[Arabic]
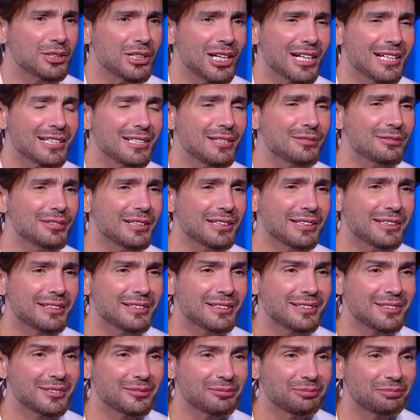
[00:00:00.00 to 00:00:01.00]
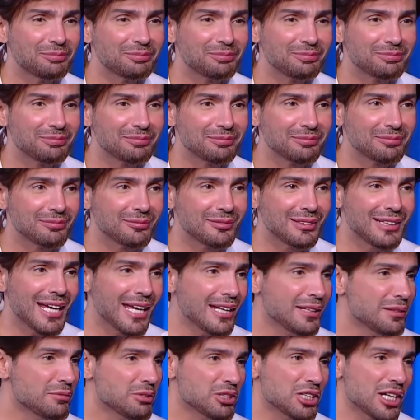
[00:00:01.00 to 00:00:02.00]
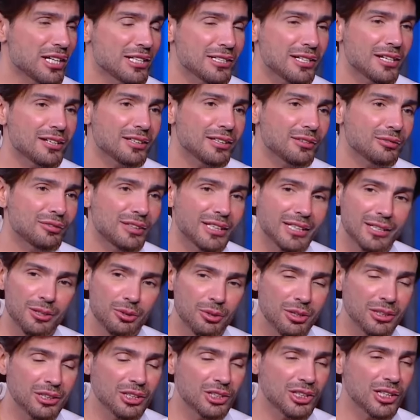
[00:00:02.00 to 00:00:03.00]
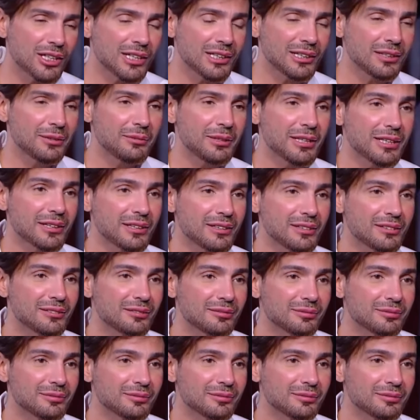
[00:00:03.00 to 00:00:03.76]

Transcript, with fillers: مش عايز افتكر ليه؟ يعني مش عايز اقعد افتكر واقعد اشغل دماغي